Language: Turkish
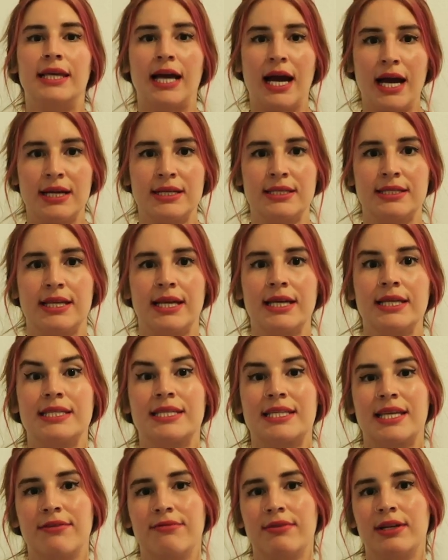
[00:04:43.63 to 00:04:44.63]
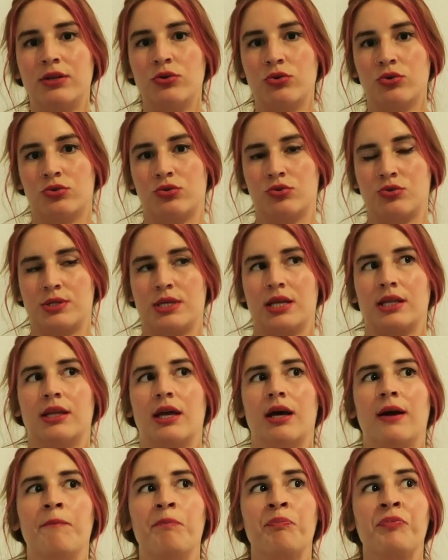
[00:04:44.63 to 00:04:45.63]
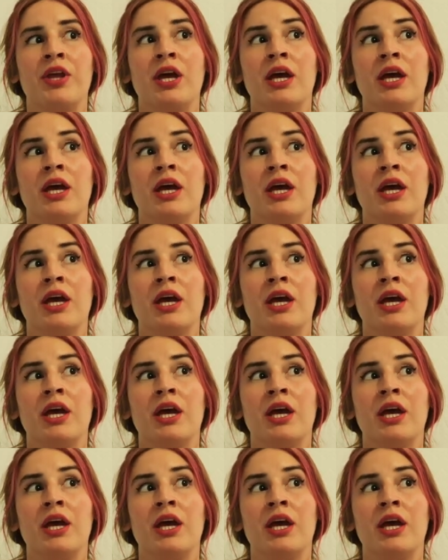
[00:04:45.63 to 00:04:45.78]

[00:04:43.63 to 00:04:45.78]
yersek seviliyoruz ya da